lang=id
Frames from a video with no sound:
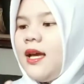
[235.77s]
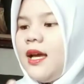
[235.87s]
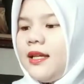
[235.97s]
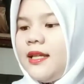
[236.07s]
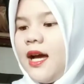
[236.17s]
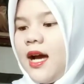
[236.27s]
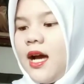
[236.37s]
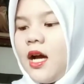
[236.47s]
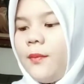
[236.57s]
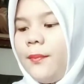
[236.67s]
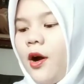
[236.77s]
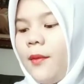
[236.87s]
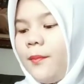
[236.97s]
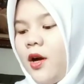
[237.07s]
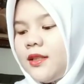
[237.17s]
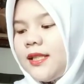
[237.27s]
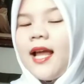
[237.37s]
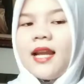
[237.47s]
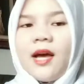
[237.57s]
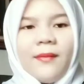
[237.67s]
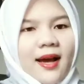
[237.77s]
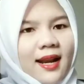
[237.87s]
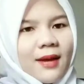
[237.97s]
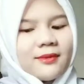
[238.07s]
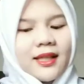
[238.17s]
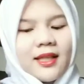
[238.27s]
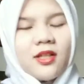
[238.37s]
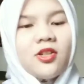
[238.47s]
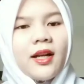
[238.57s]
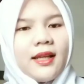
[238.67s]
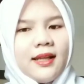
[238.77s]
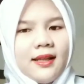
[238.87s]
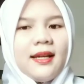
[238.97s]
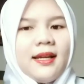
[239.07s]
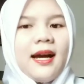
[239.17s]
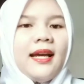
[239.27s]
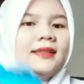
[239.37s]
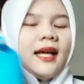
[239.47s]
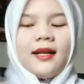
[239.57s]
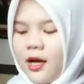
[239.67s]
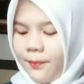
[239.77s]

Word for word: dia popok celana malam jadi gon ini guys ada